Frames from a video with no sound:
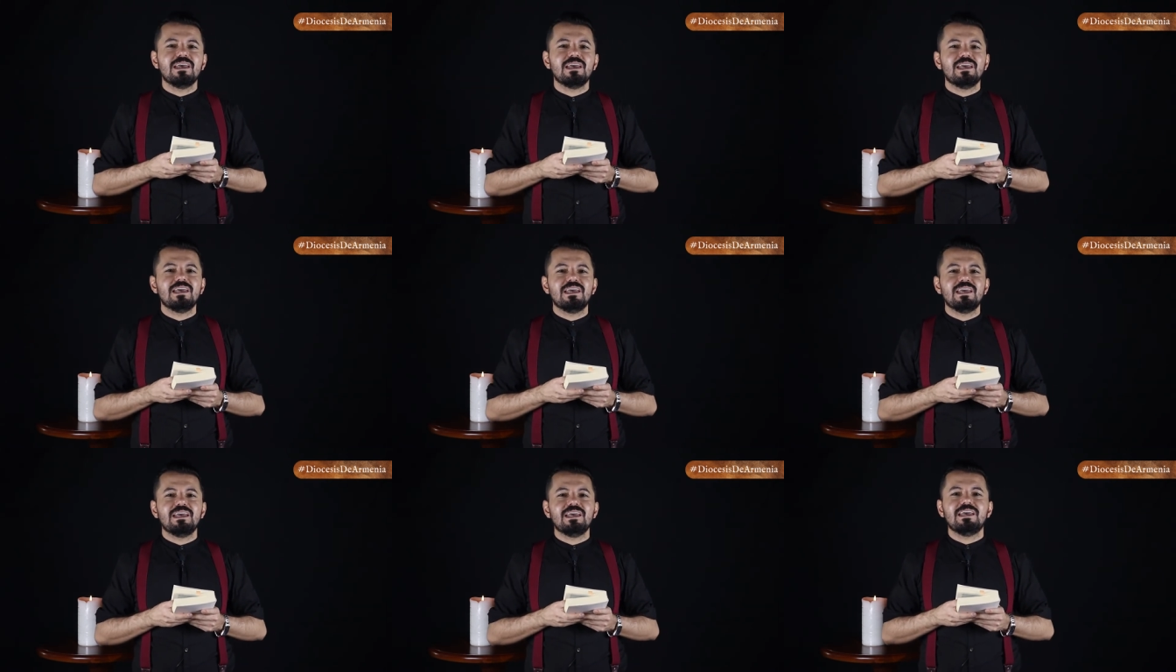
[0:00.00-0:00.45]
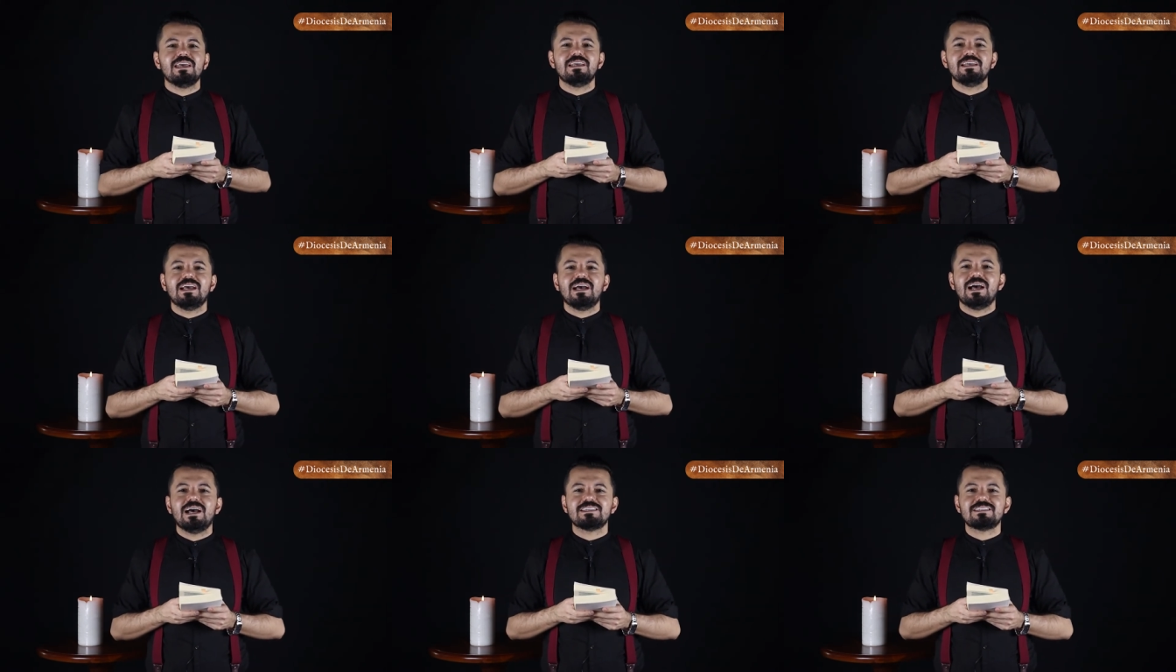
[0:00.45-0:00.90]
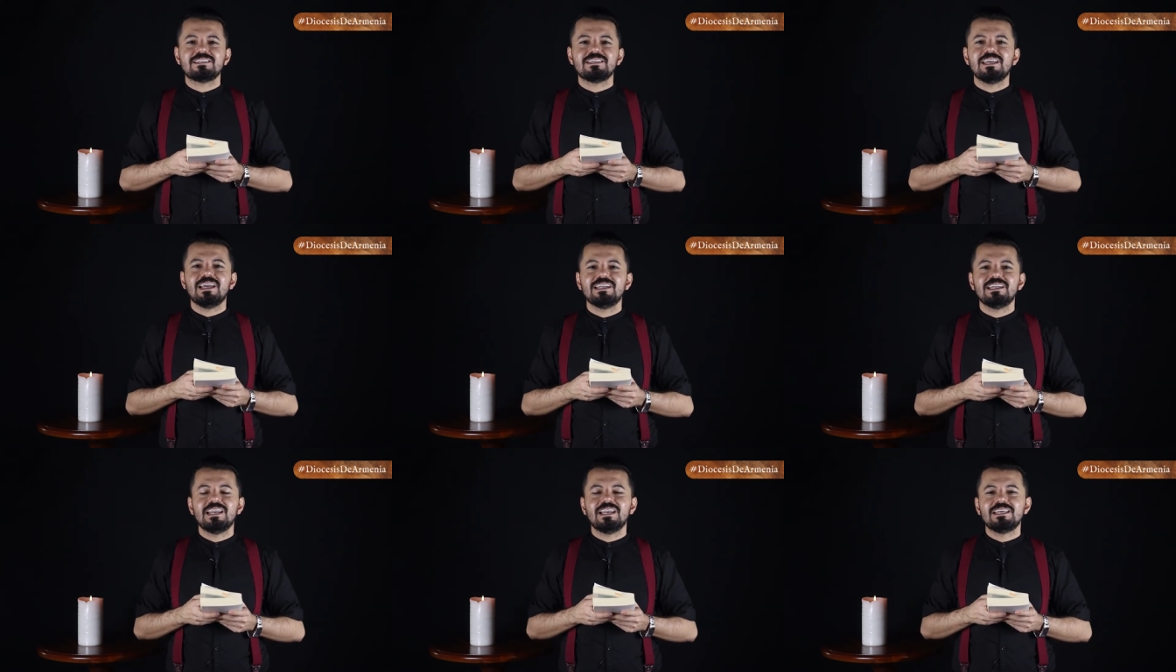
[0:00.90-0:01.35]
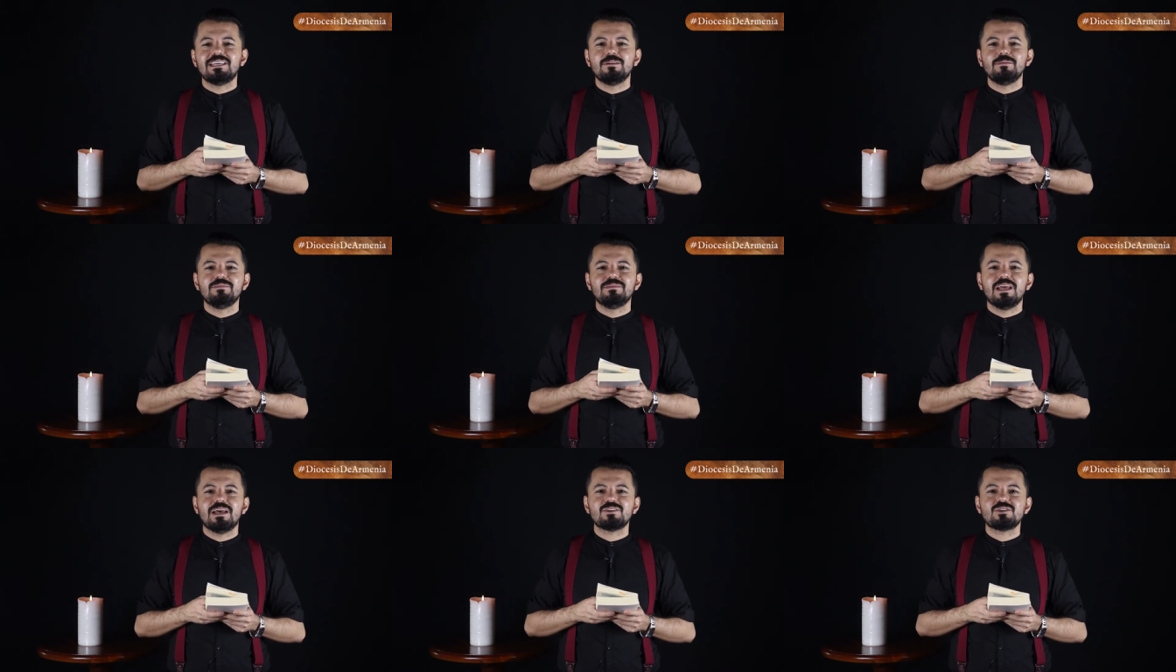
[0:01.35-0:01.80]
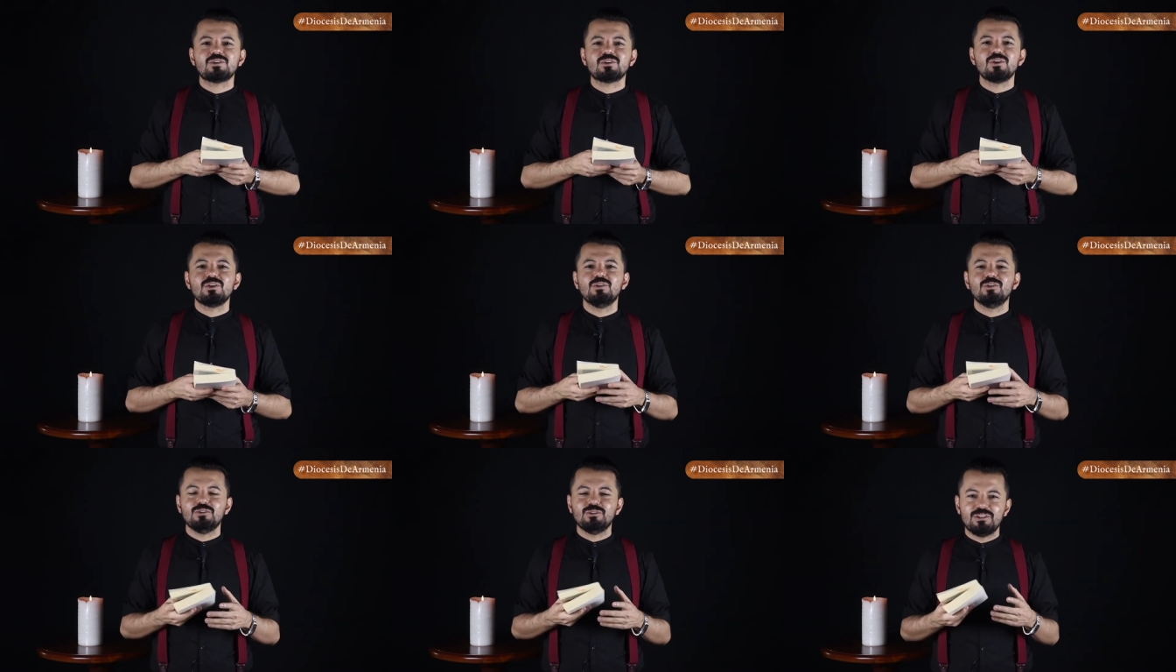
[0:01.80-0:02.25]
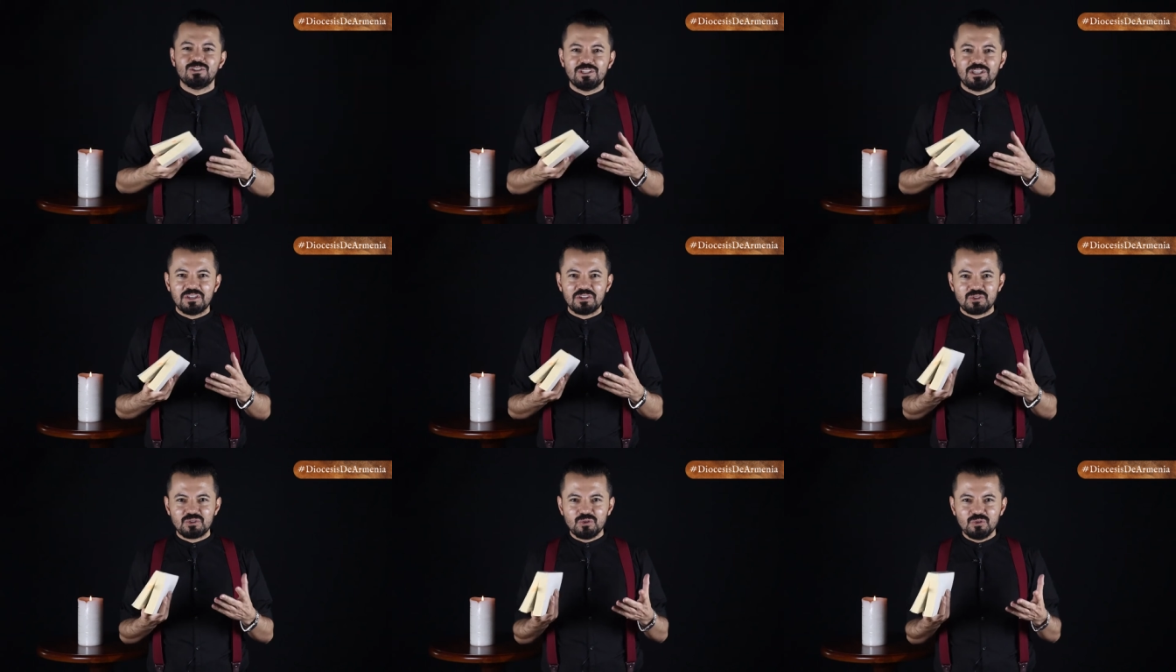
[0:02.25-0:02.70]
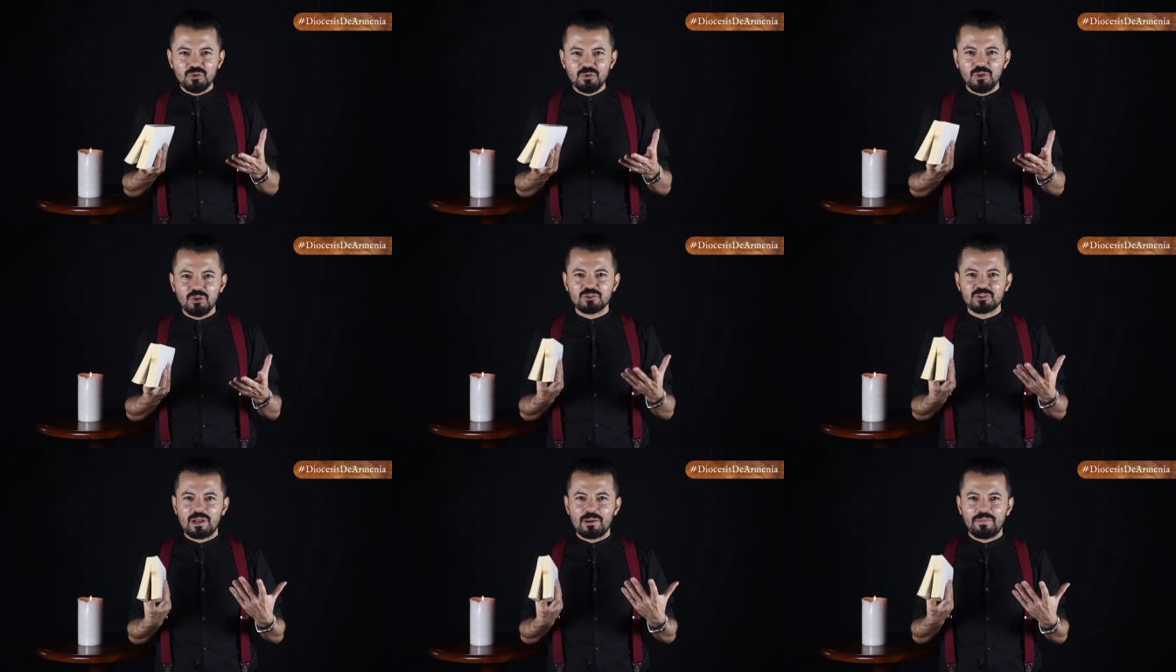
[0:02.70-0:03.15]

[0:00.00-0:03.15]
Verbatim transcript: eh, hacían el gimnasio desnudos.